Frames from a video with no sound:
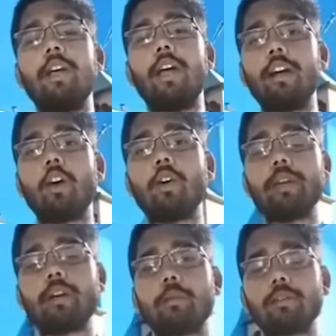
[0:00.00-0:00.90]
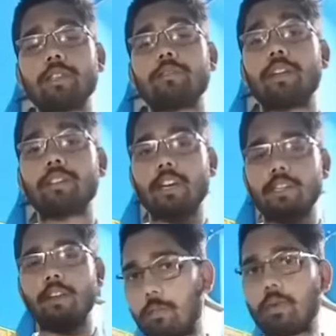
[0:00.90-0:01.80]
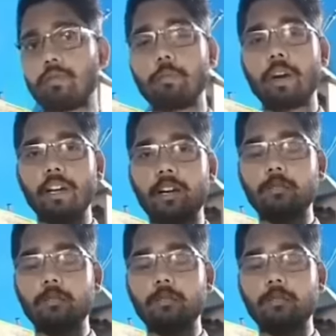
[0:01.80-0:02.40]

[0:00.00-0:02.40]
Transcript: एंड नाउ आई बिकम द बड़ा बिजनेस फ्रेंचाइजी मेरे को जो मैं पढ़ाई